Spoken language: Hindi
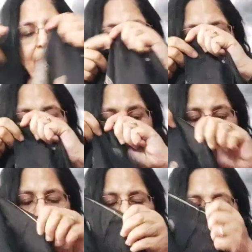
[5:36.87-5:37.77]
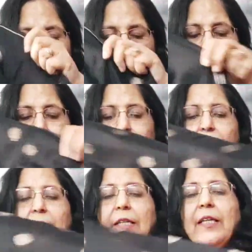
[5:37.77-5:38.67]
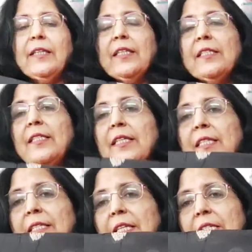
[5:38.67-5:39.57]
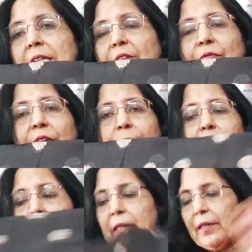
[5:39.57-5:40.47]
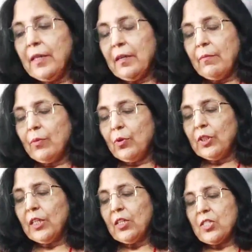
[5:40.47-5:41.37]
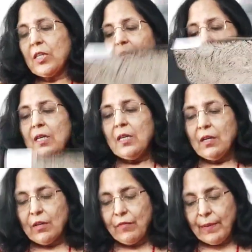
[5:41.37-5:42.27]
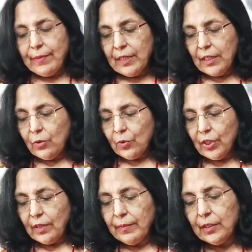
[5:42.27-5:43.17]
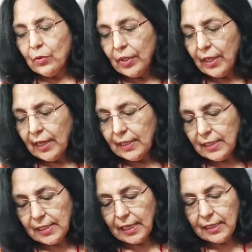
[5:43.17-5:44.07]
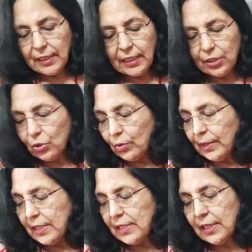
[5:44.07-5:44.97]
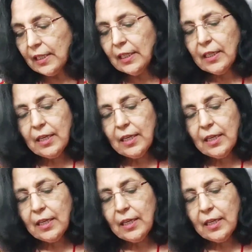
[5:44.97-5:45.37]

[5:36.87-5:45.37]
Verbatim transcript: बहुत रिच लुक सूट ये दिस दिस इज़ द स्लीव फैब्रिक बहुत ही अच्छा फैब्रिक की कोई कमी नहीं होगी हेल्दी से हेल्दी लेडी को भी इजीली